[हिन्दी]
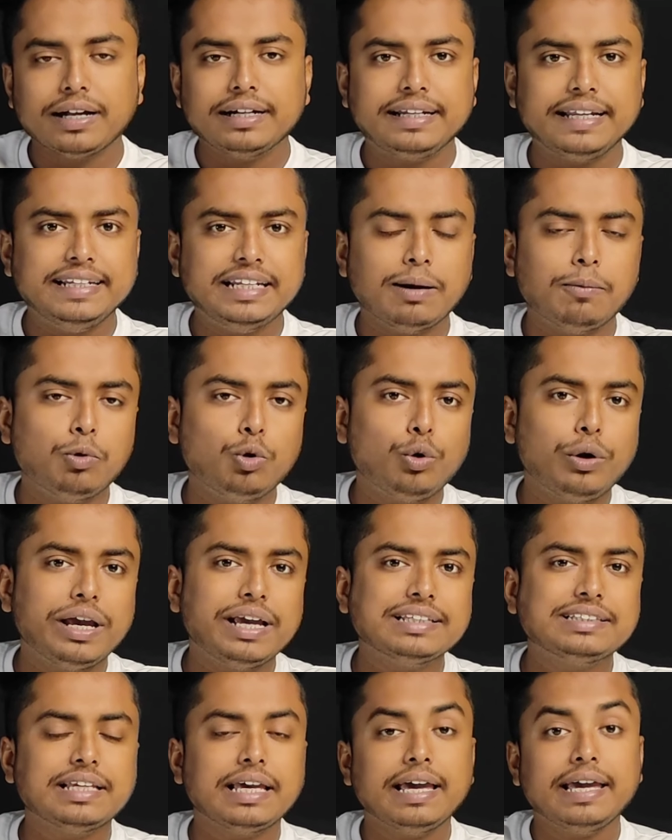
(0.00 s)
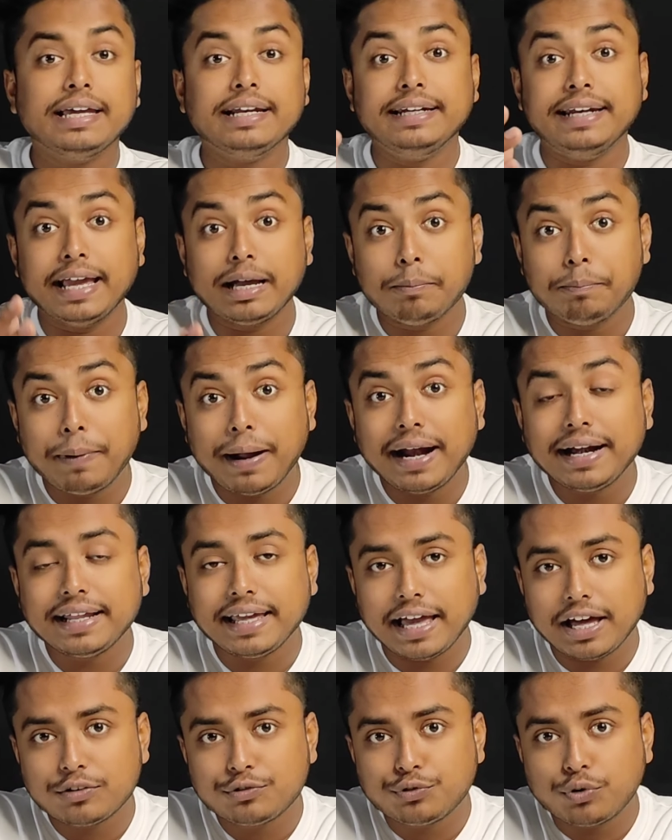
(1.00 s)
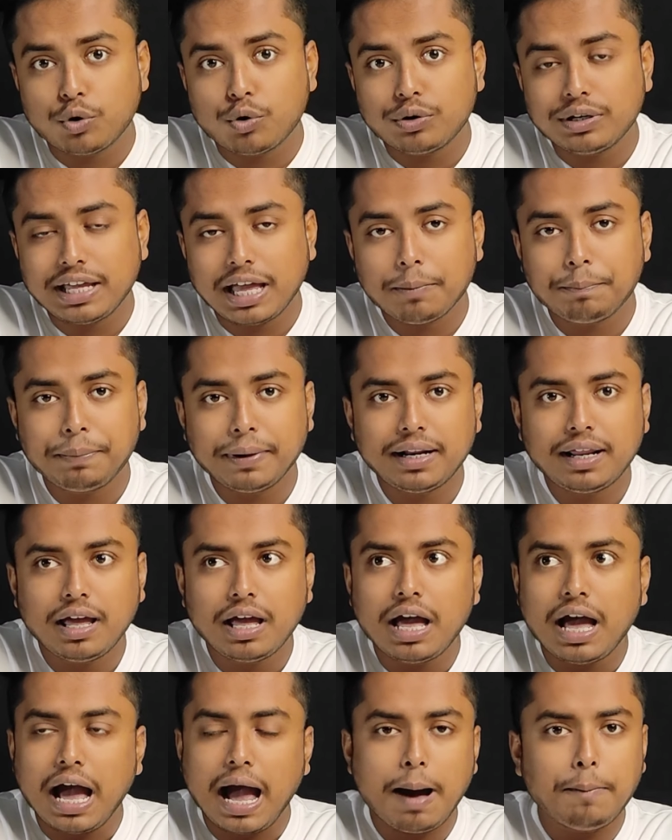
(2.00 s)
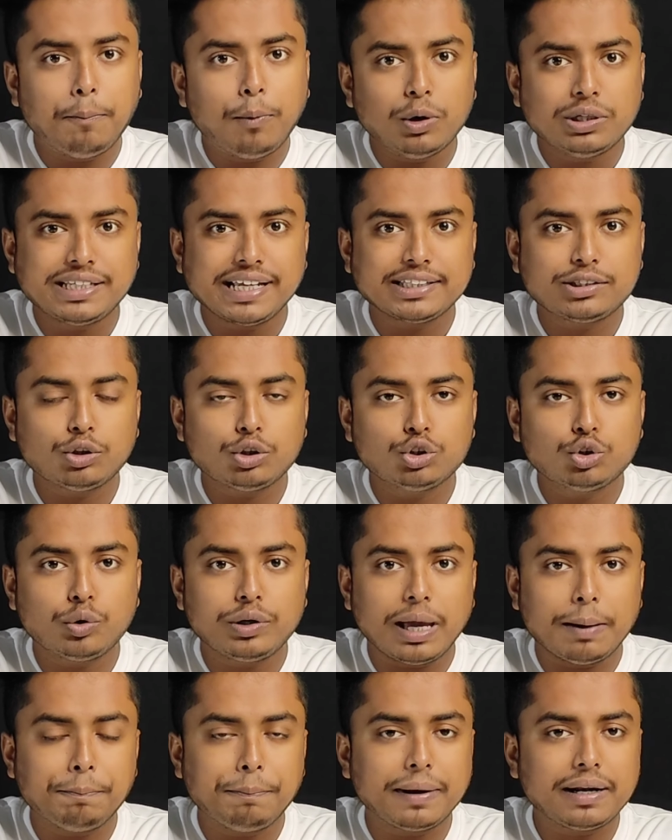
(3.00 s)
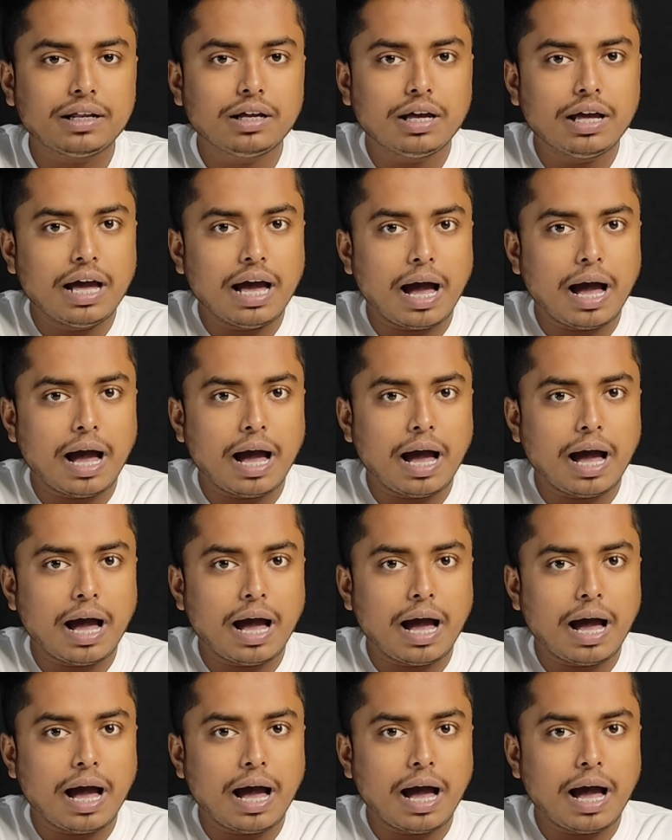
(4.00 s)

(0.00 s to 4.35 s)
टी डब्ल्यू एस नेक बैंड एयरफोन या फिर आप बोल सकते हो जो यहाँ पर